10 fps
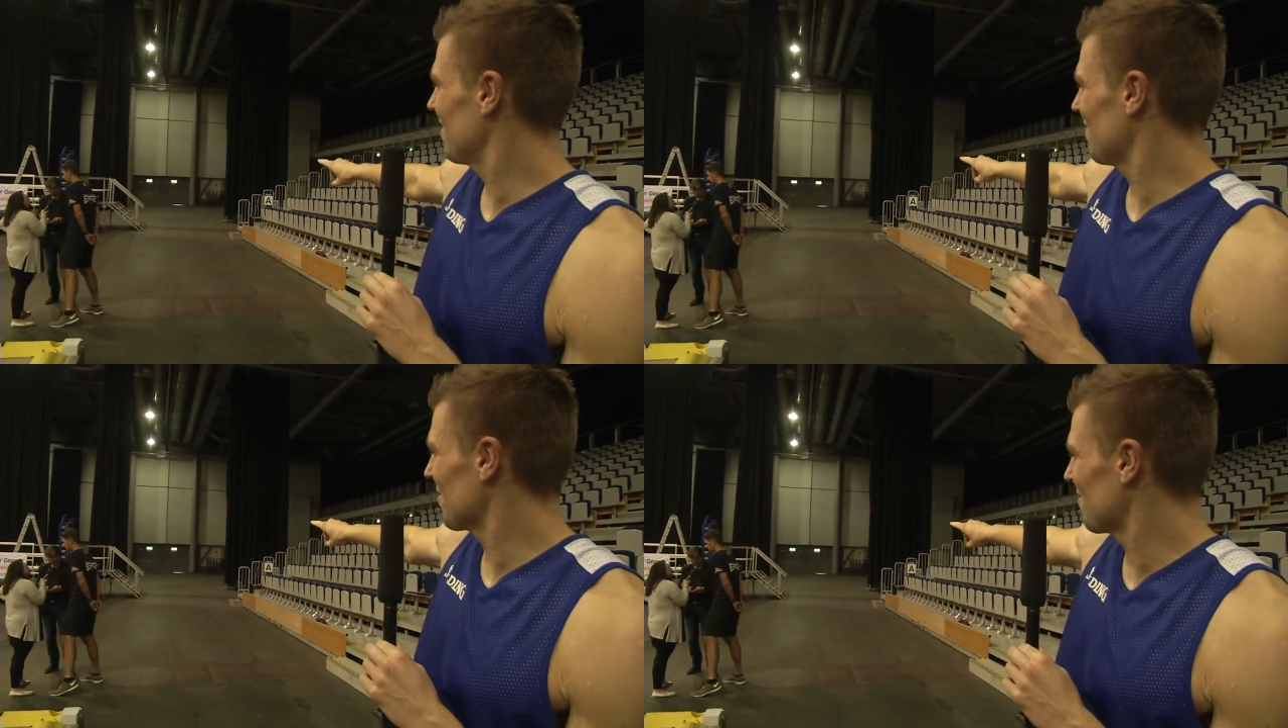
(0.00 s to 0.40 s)

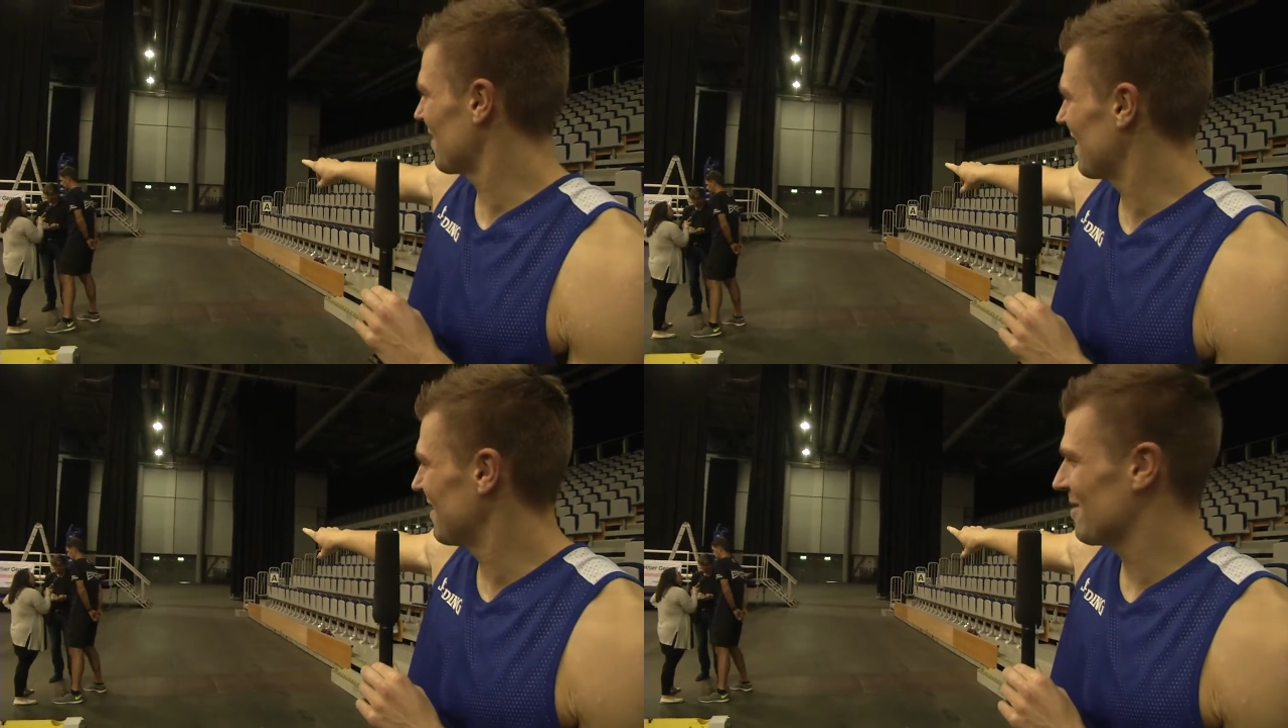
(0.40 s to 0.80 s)
Da müssen wir
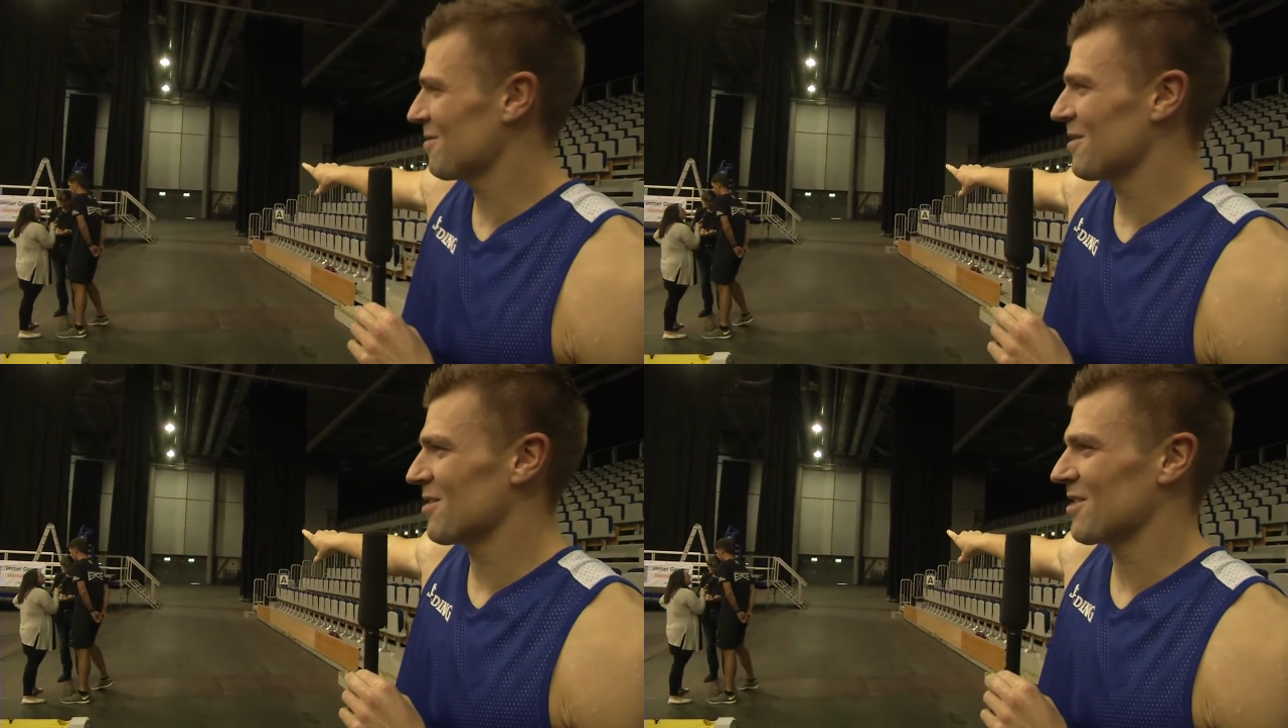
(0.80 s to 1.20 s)
da hinten
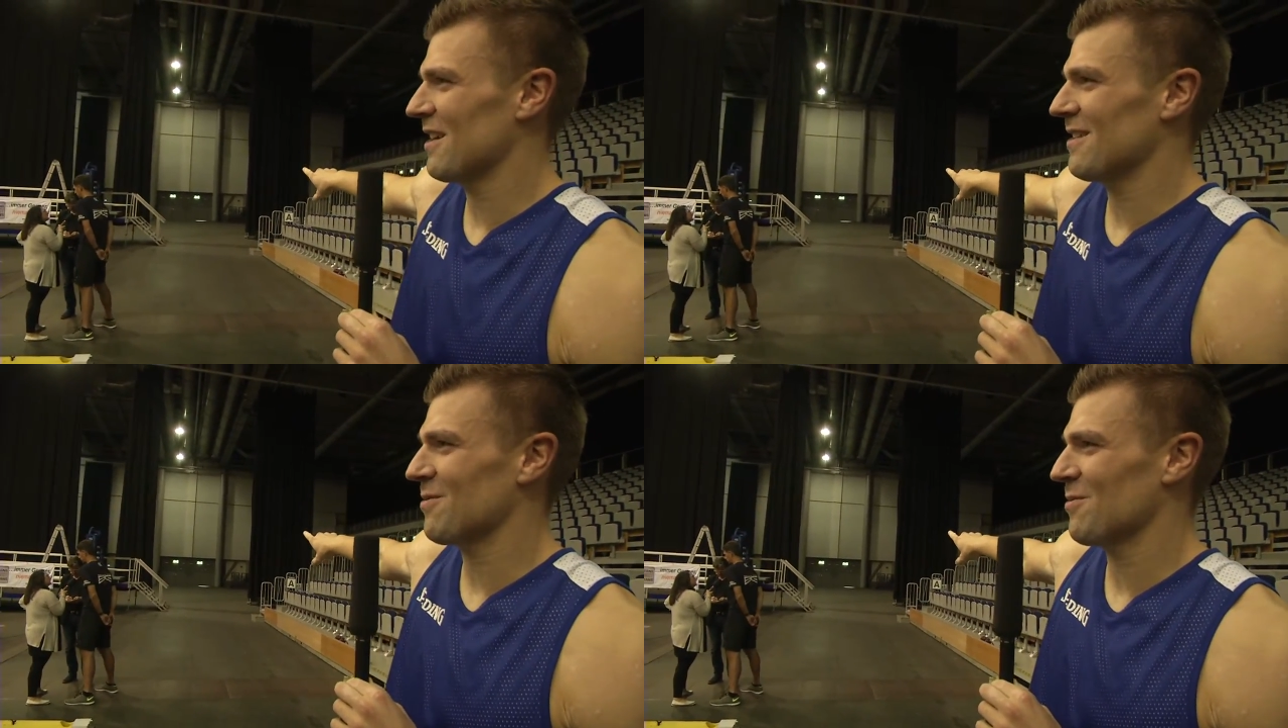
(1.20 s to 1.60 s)
durch die
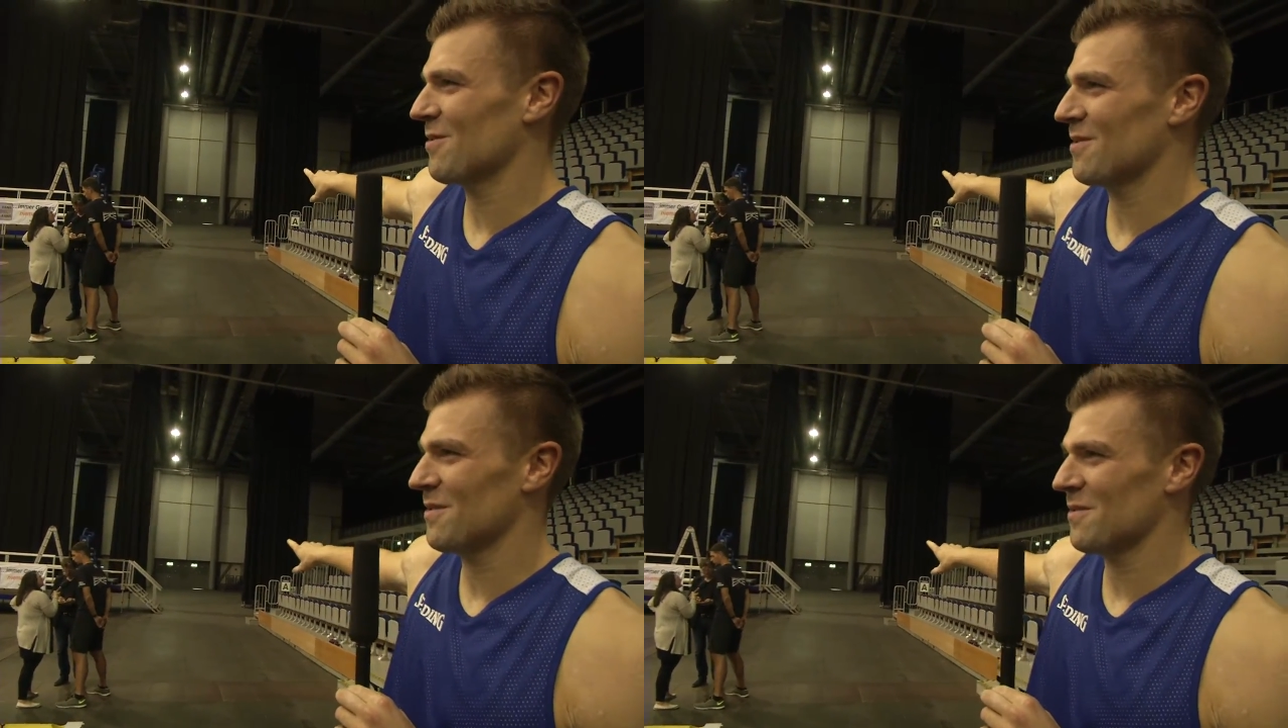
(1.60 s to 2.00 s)

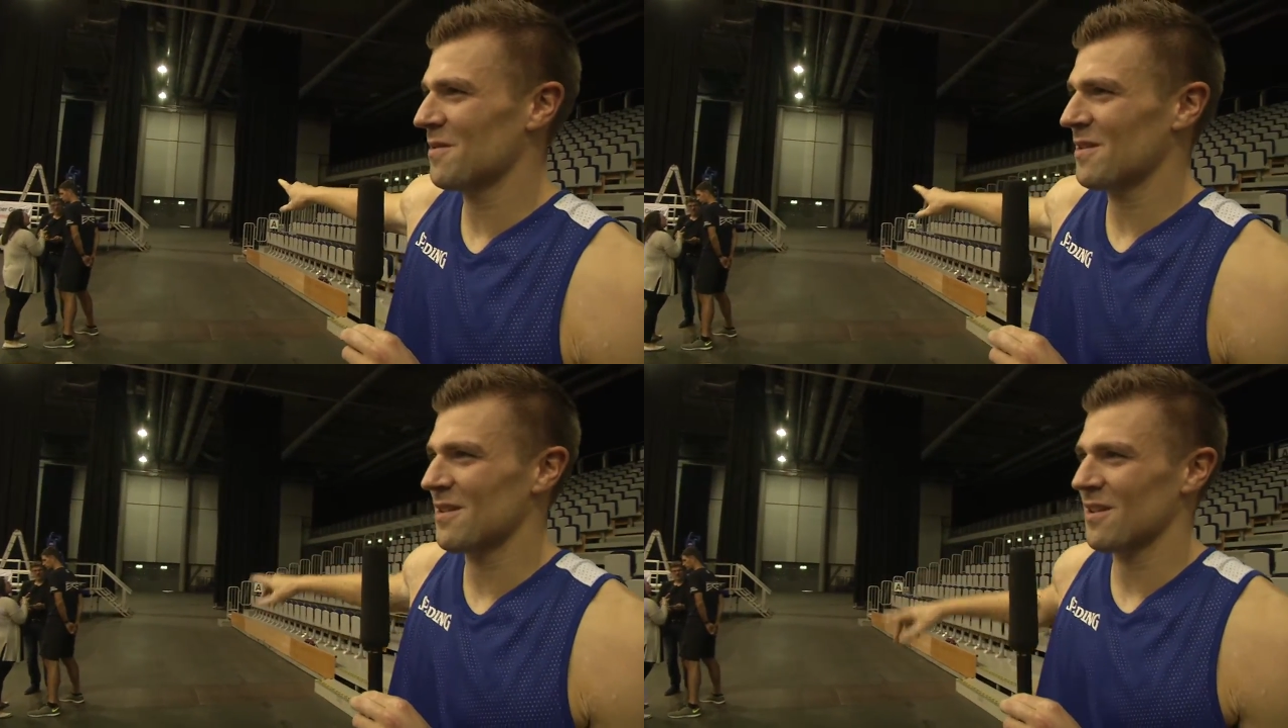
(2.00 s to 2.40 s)
Stahltore und